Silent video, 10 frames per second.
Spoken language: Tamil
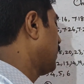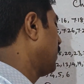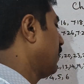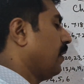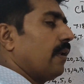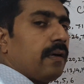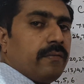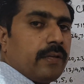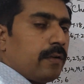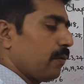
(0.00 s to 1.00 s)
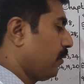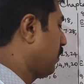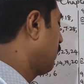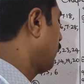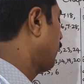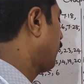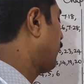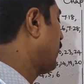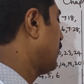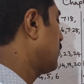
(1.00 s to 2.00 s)
டென் லெவன் டுவெல்
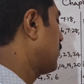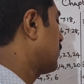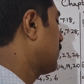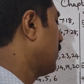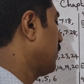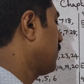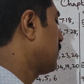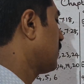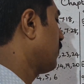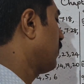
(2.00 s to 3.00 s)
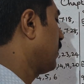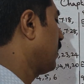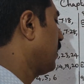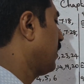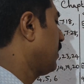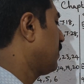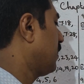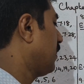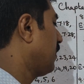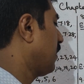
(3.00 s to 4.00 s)
ஃபிஃப்டீன் சிக்ஸ்டீன் செவன்டீன்
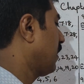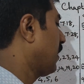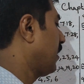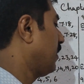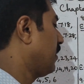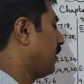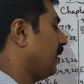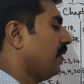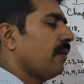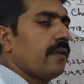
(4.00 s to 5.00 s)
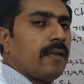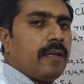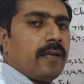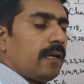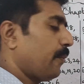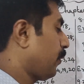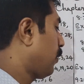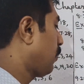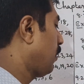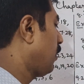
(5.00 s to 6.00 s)
எயிட்டீன் நைன்டீன் அப்புறம்
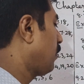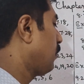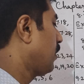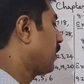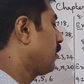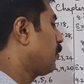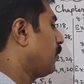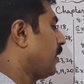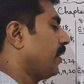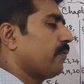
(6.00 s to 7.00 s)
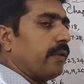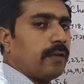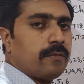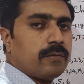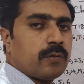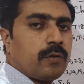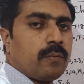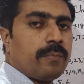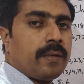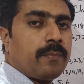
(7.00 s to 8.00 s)
டுவெண்ட்டி டூல இருந்து டுவெண்ட்டி எயிட் வரைக்கும் ஸோ
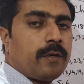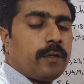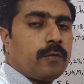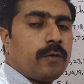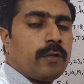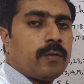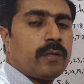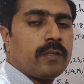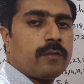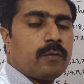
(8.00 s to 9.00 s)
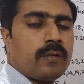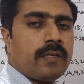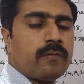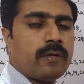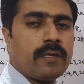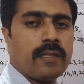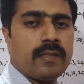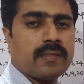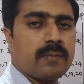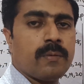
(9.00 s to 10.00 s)
ரொம்ப இம்பார்ட்டன்ட் டுவெண்ட்டி டூல இருந்து டுவெண்ட்டி எயிட் வரைக்கும்
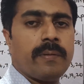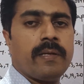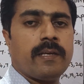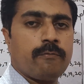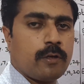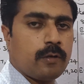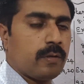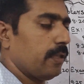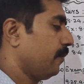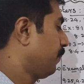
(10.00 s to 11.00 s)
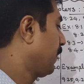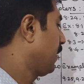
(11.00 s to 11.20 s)
எந்த சமமே நீங்க விட்டுறக்கூடாது